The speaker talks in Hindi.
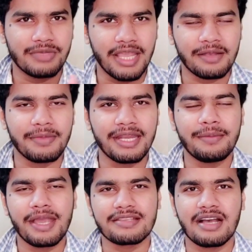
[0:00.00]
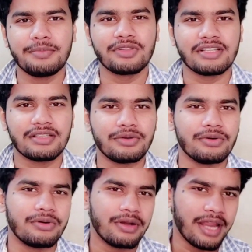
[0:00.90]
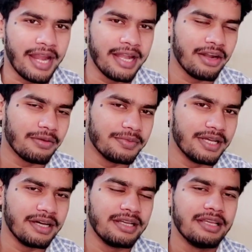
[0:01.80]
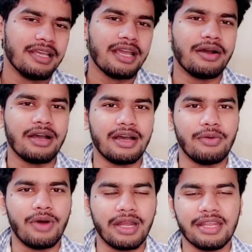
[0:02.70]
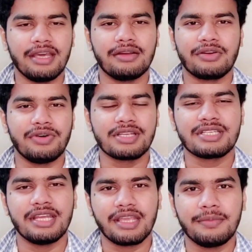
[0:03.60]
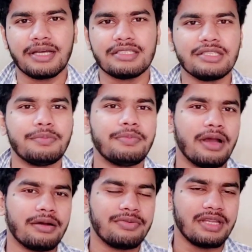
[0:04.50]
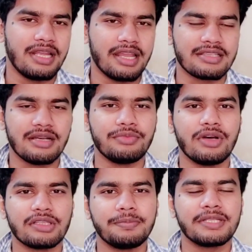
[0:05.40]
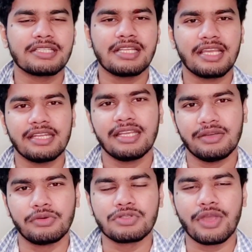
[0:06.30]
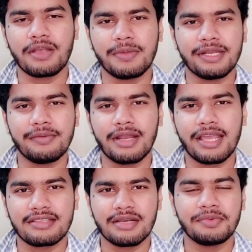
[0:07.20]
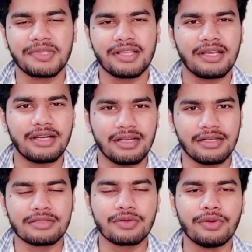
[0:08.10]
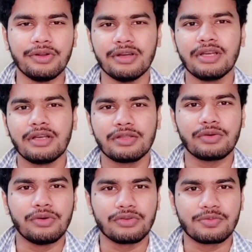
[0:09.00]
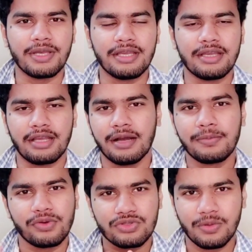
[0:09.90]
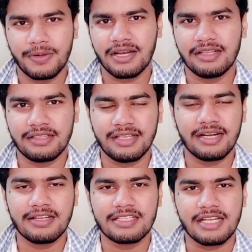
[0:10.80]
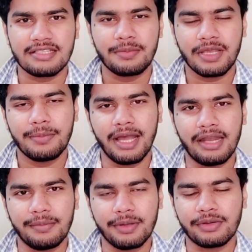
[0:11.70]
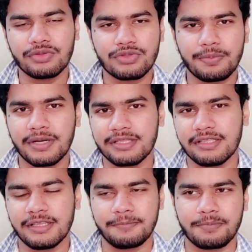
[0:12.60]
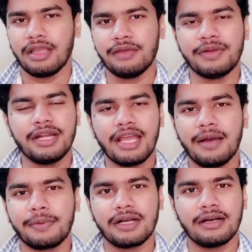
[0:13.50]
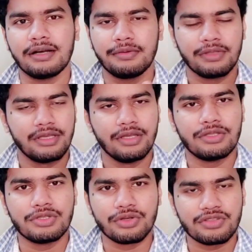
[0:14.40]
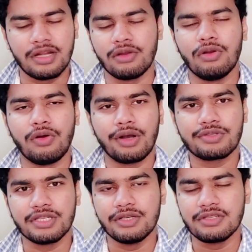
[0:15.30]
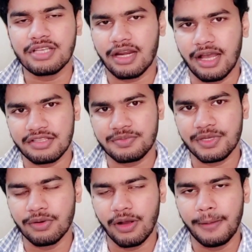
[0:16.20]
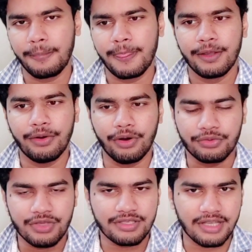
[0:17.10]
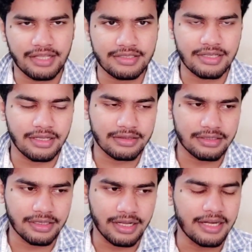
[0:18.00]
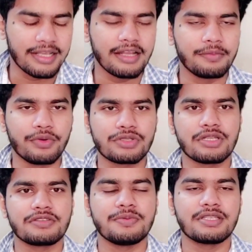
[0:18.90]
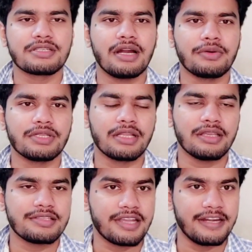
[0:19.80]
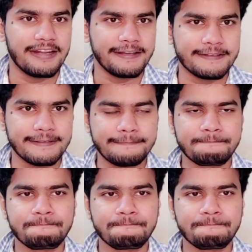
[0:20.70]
एक महीने में एग्ज़ाम होता था वो एंड ऑफ द वन ईयर और फर्स्ट ईयर के बाद जब फाइनल एग्ज़ाम हुआ तब पता चला नहीं वो जो एक महीना वाला एग्ज़ाम होता था इट्स गुड तो उसमें हम कुछ तो पढ़ लेते थे एटलीस्ट एग्ज़ाम के बहाने में कुछ तो पढ़ते थे एवरीडे आपका जो शेड्यूल होगा उस शेड्यूल से क्लास भी होगा और उसके साथ साथ क्लिनिकल पोस्टिंग्स भी स्टार्ट हो जाते हैं सेकेंड ईयर से